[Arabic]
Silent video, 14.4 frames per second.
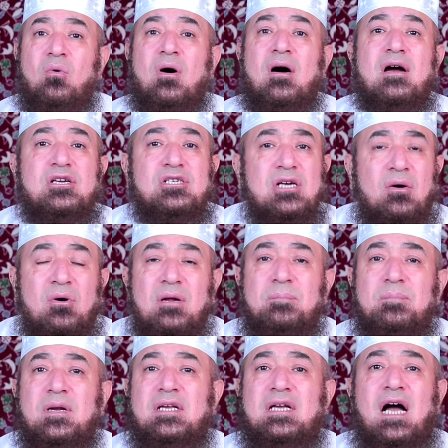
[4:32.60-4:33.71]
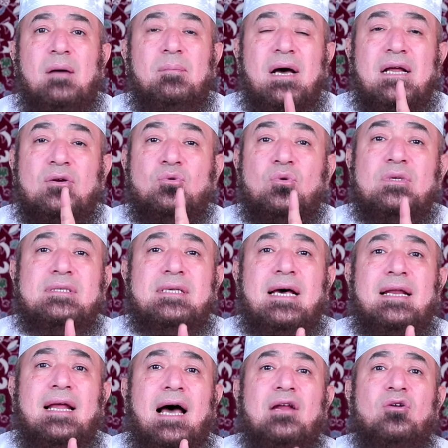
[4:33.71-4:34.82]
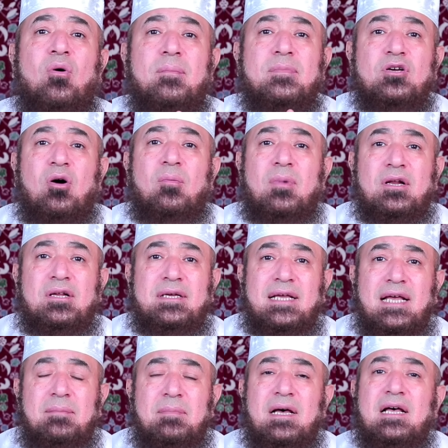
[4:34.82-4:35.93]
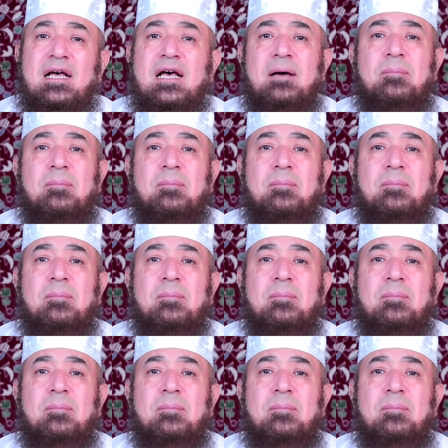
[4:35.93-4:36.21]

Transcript: وأخشى ورب الكعبة أن نسأل عنهم يوم القيامة